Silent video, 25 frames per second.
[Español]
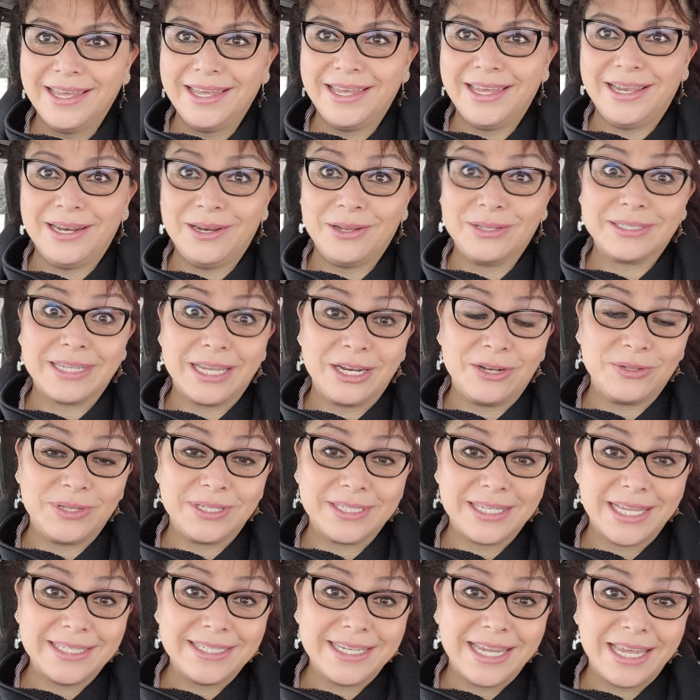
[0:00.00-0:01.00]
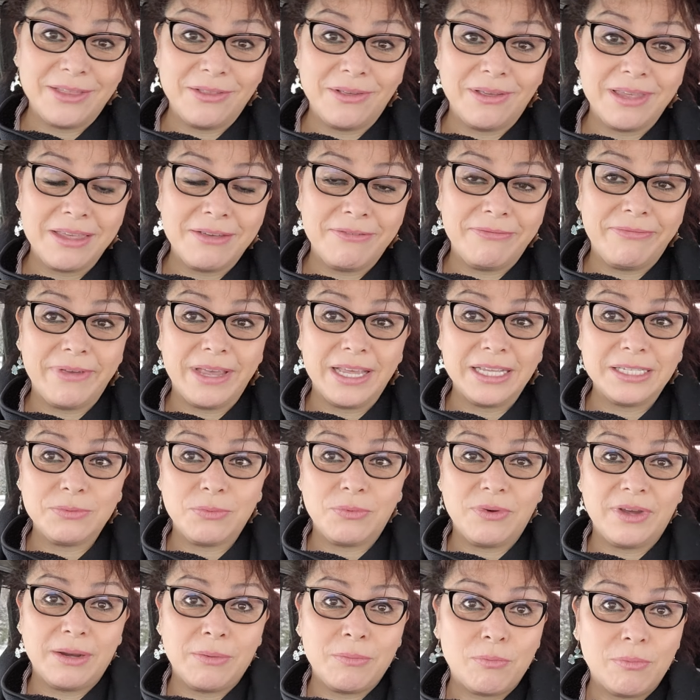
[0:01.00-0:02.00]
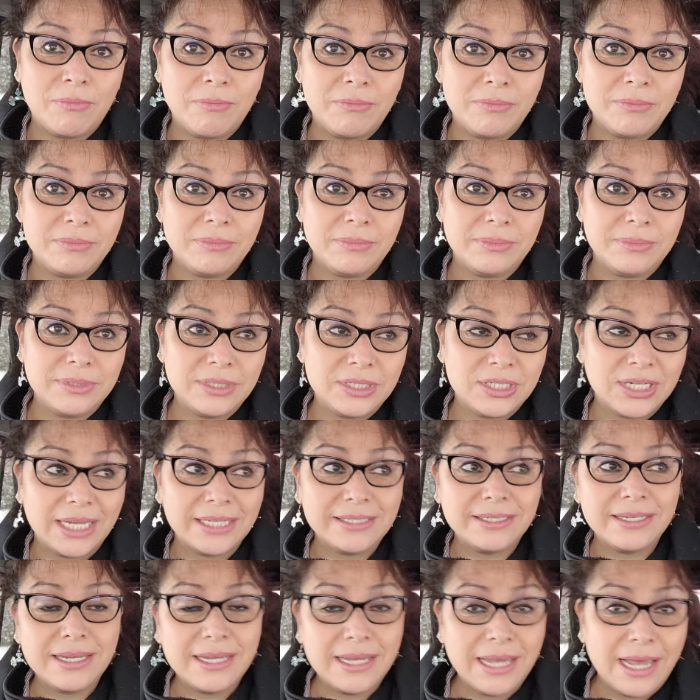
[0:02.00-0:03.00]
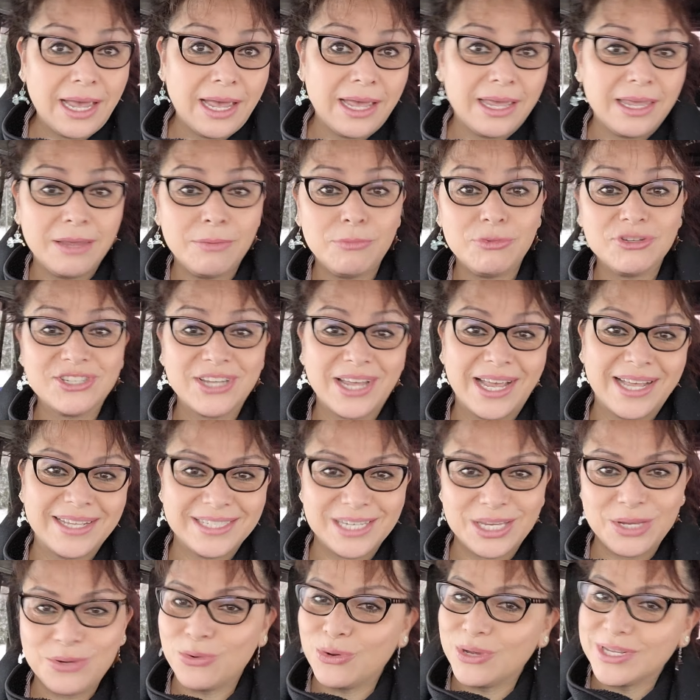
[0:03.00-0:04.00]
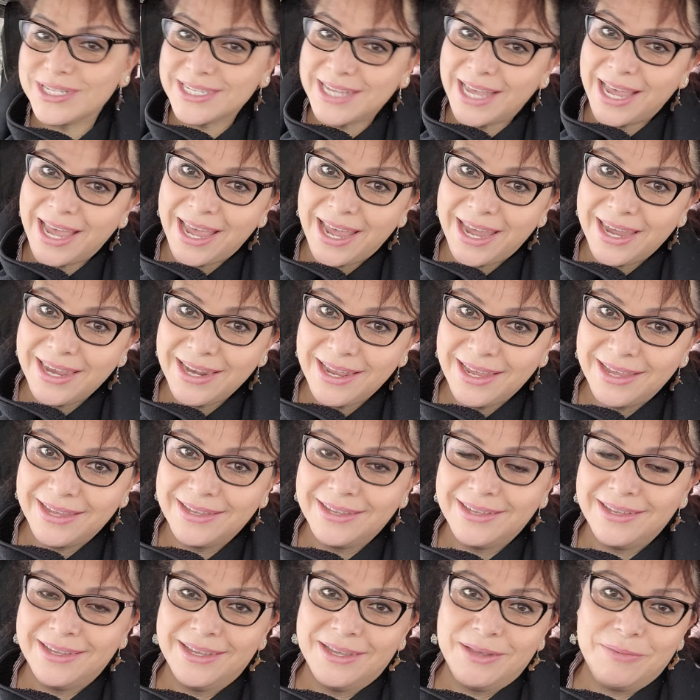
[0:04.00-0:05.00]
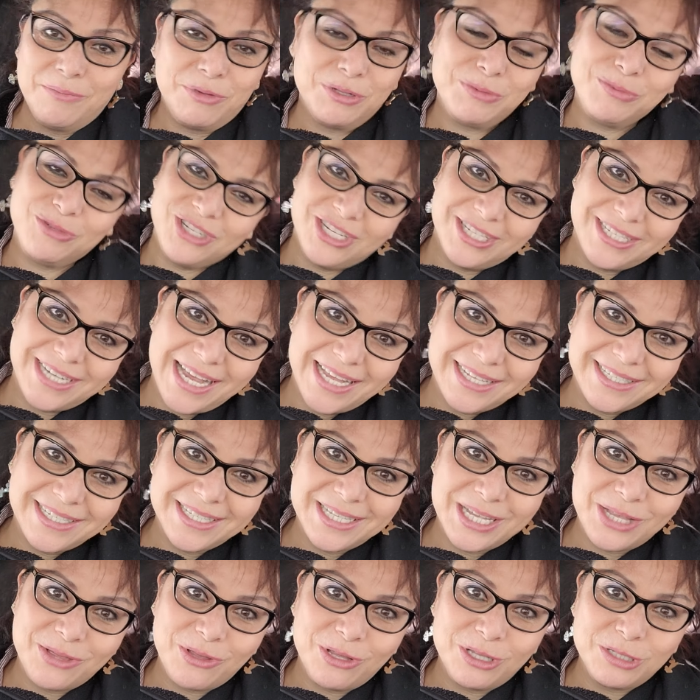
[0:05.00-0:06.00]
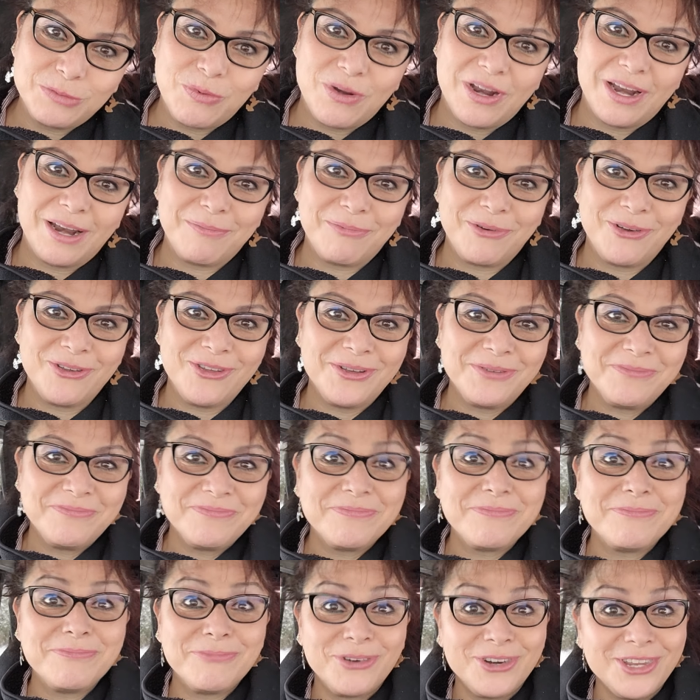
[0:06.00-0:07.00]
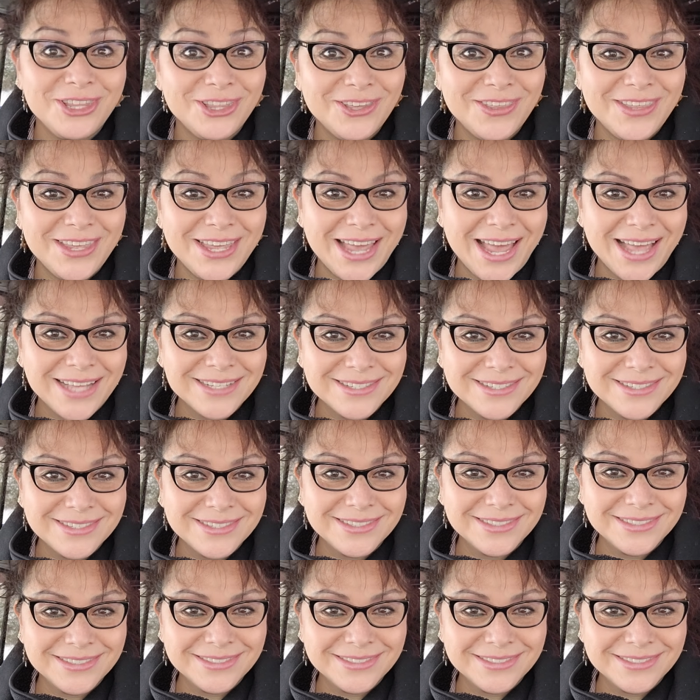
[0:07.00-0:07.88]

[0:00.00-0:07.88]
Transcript: Y los que nos están siguiendo ahí en Facebook, en Jessica en Wisconsin, USA. Pues muchas gracias a todos por el apoyo. Bonito día.